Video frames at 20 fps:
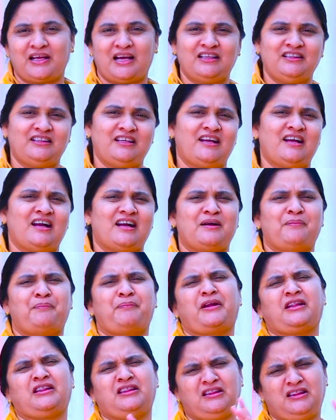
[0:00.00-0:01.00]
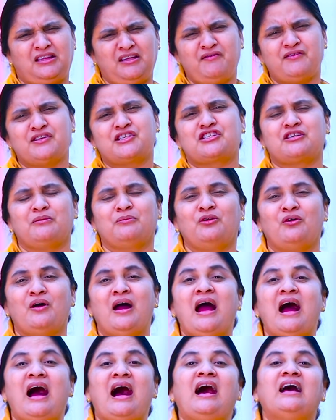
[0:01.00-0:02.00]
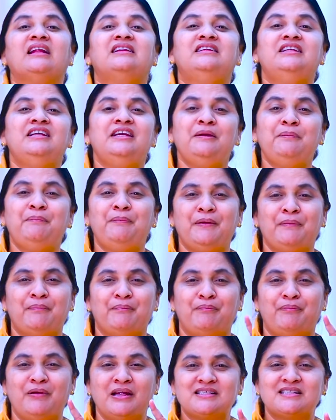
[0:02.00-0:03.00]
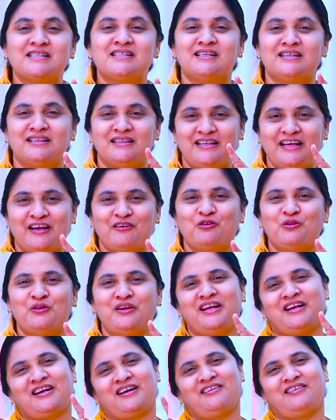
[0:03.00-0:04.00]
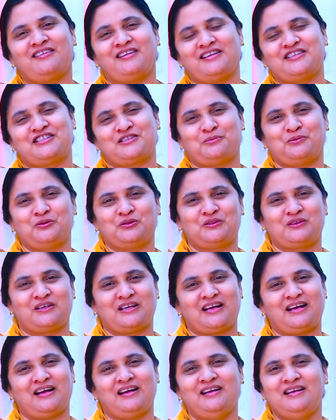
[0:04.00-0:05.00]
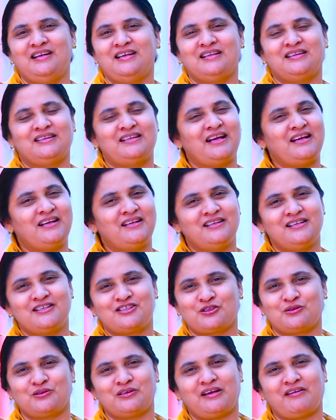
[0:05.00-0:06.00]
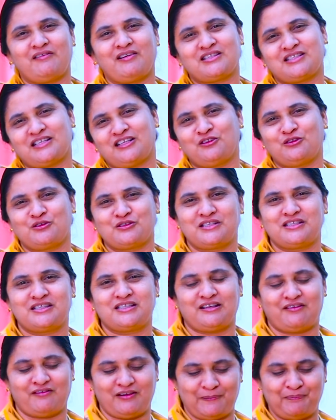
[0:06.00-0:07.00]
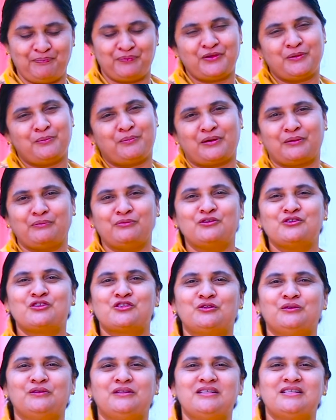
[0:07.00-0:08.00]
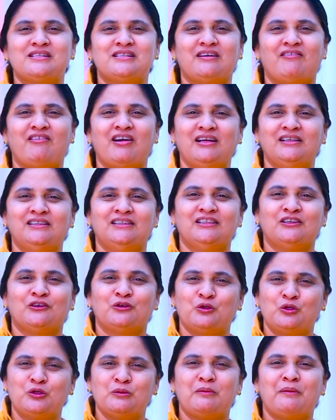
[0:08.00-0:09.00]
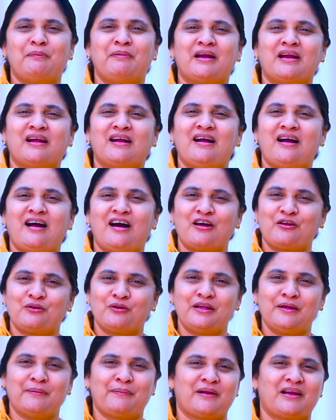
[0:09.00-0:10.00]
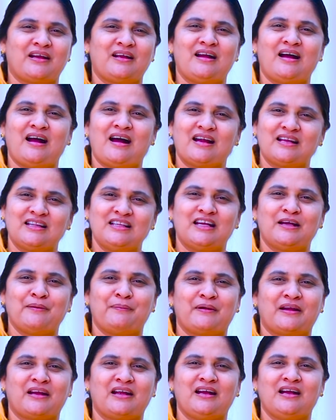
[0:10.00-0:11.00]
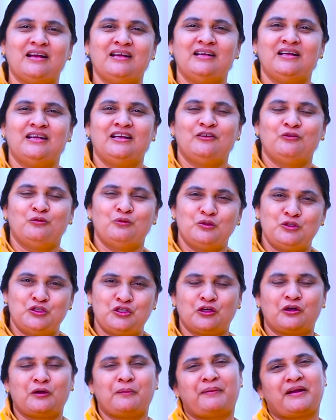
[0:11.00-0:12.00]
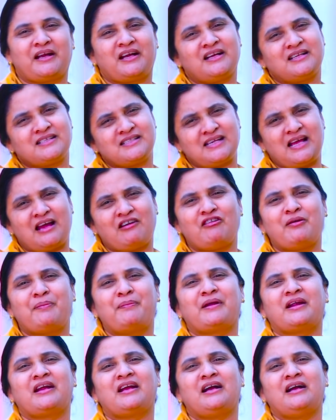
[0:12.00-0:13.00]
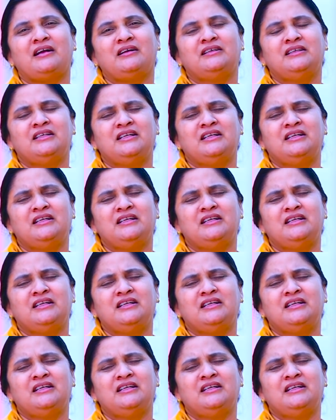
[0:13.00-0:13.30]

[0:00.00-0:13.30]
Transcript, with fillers: అంతేకాక ప్రతి ప్రతి విషయంలో ఆ తీపి బ్లెస్సింగ్ దేవుడు నీకు అనుగ్రహించబోతుండగా ధైర్యం తెచ్చుకుంటావా సంతోషిస్తావా ప్రభుని స్థుతిస్తావా కుటుంబపరంగా ఆరోగ్యపరంగా ఆర్థిక పరంగా ఉద్యోగపరంగా సేవాపరంగా